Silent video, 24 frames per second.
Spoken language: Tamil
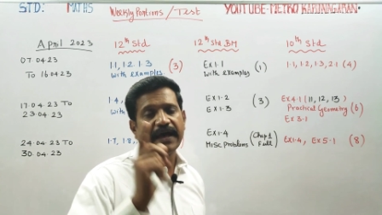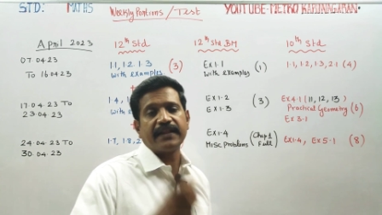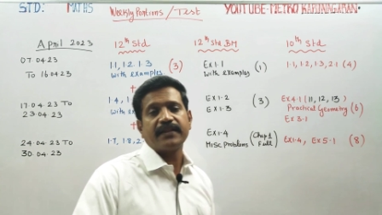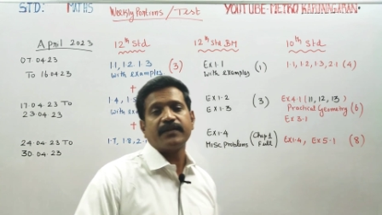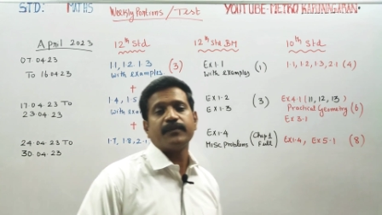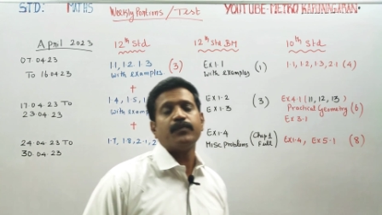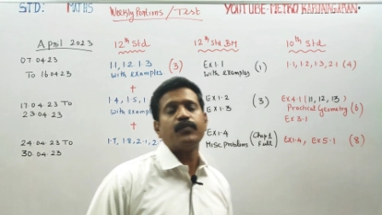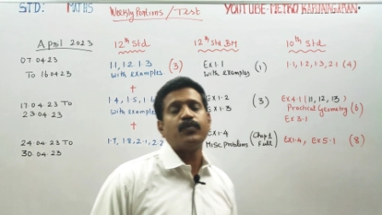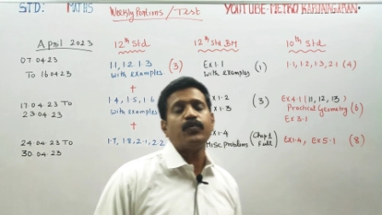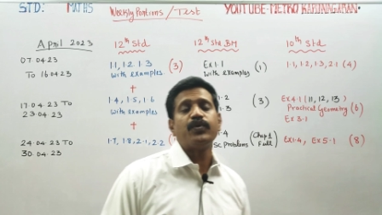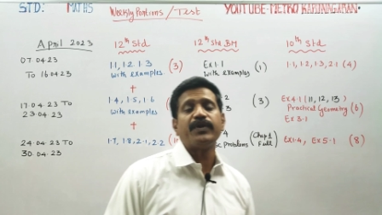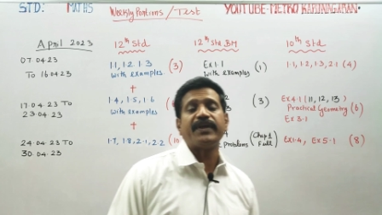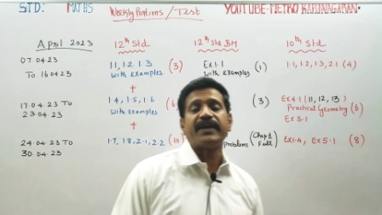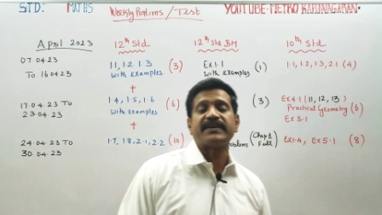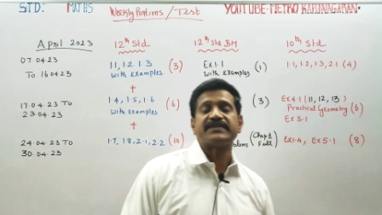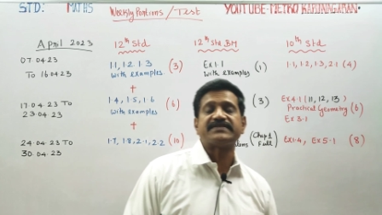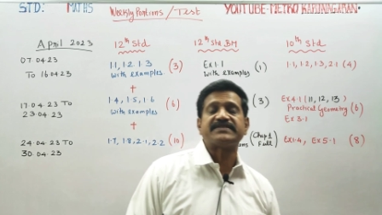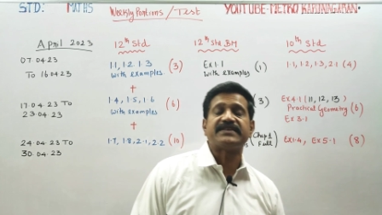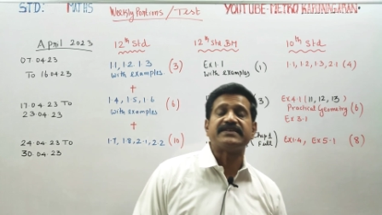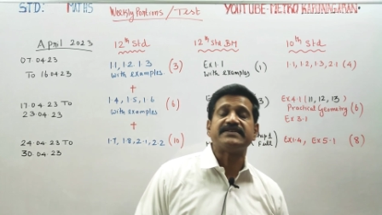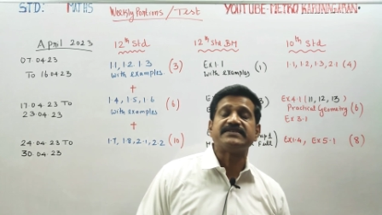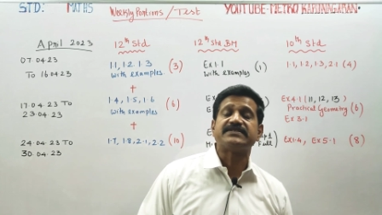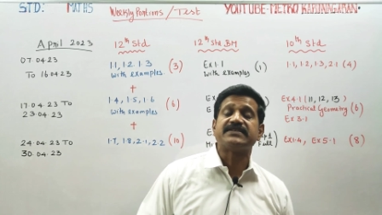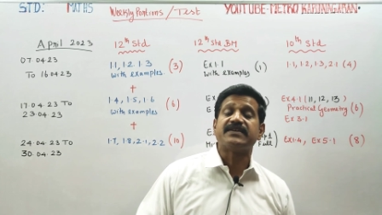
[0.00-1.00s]
அந்த மூணு
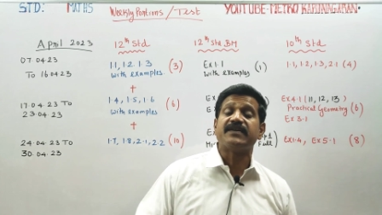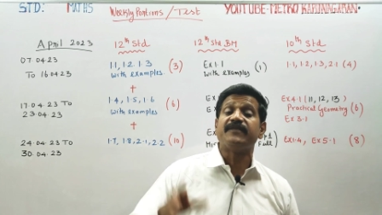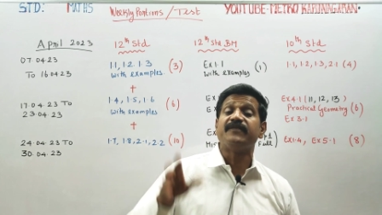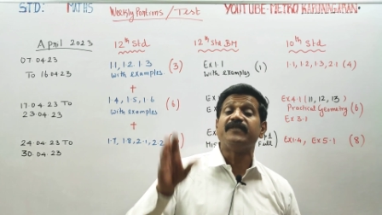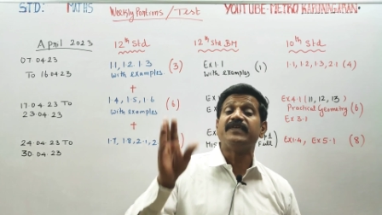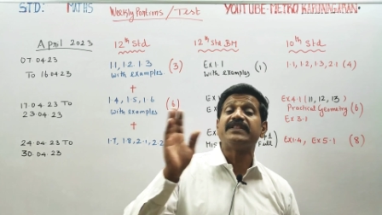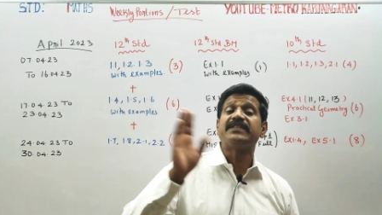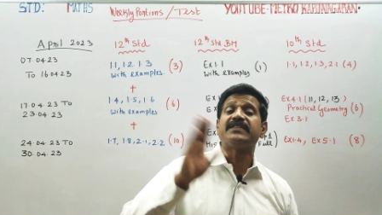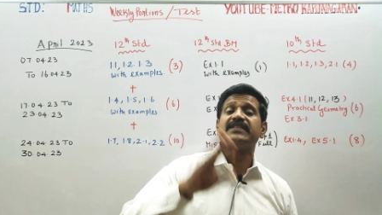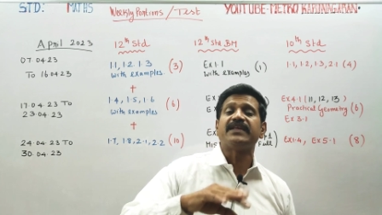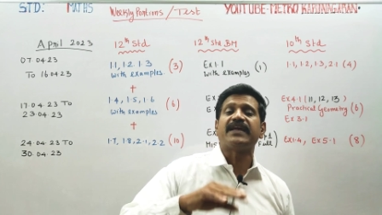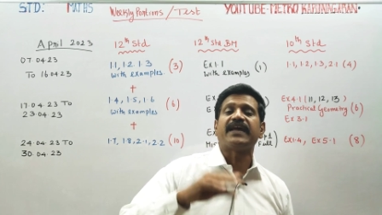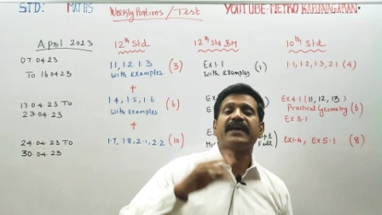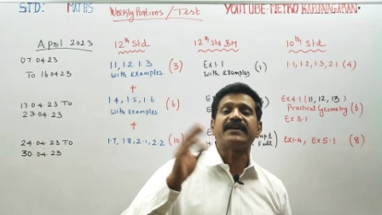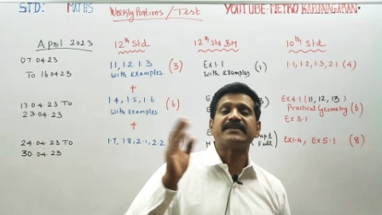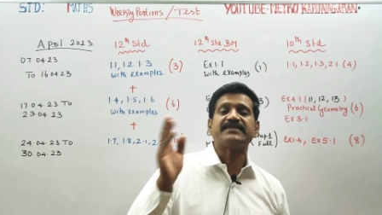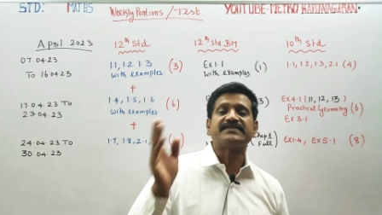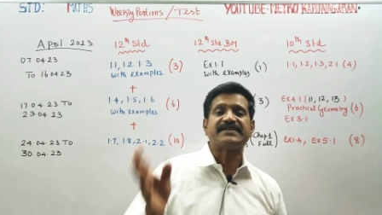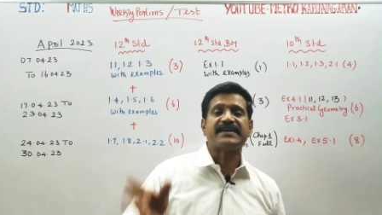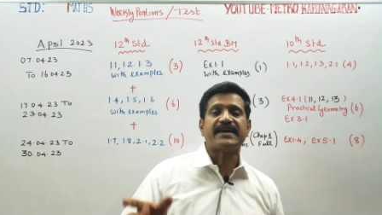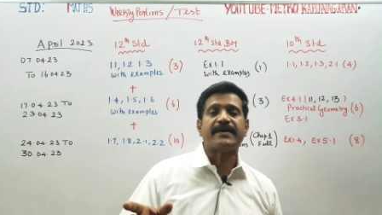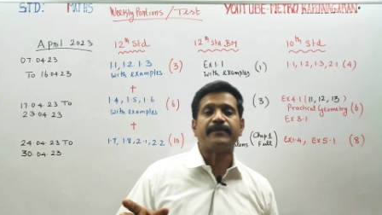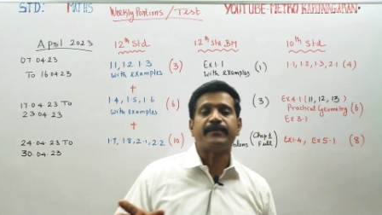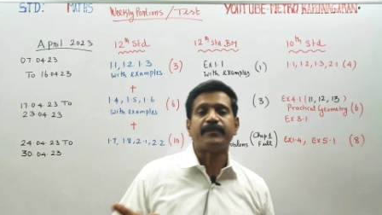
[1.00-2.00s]
எக்ஸசைஸை வித்
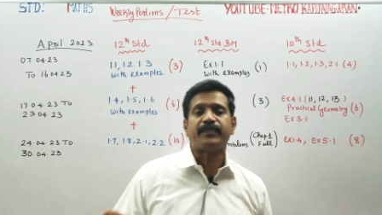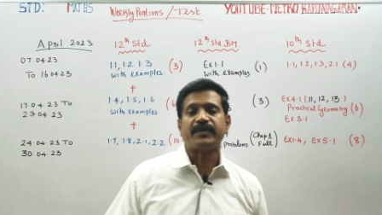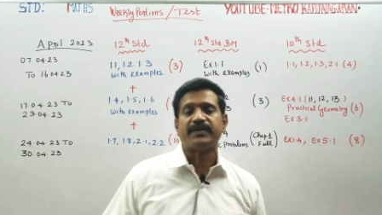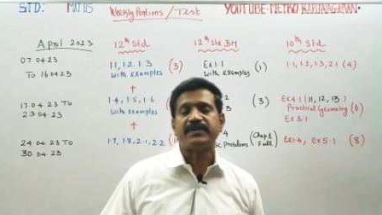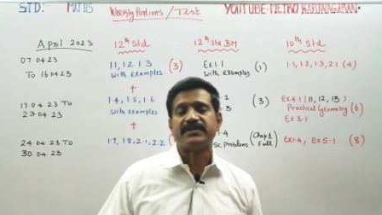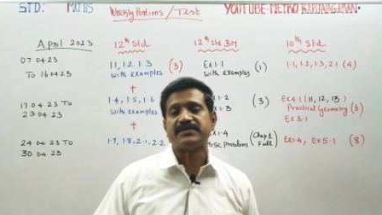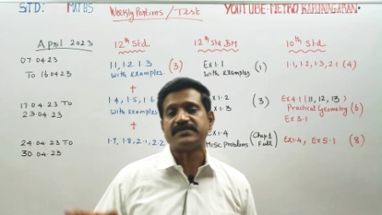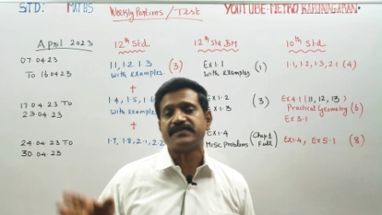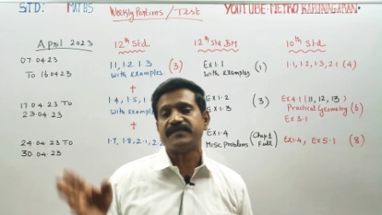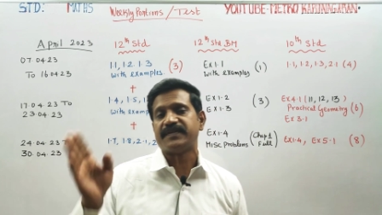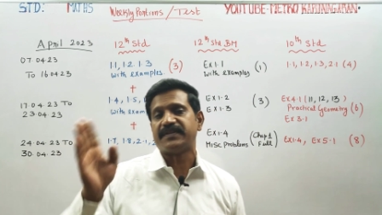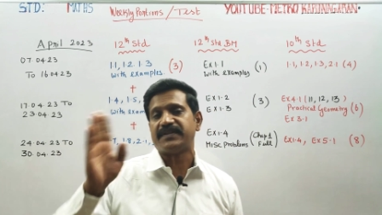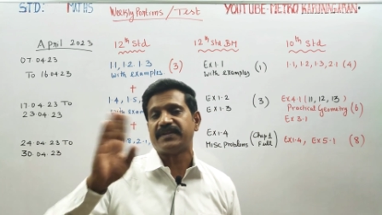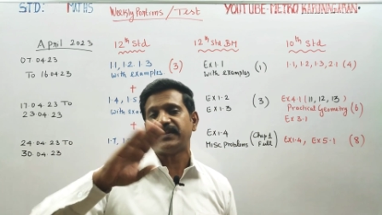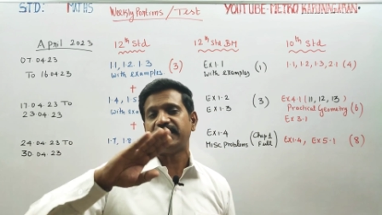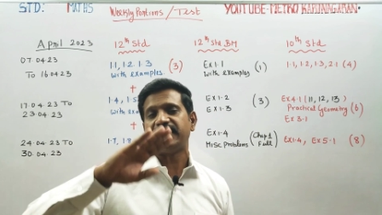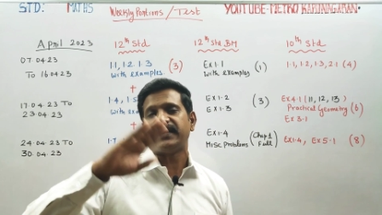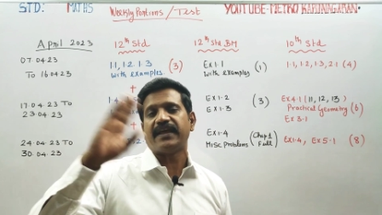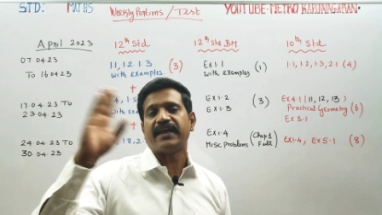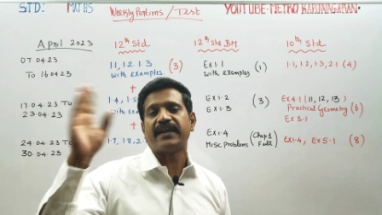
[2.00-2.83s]
எக்ஸாம்பிள்ஸ் வித்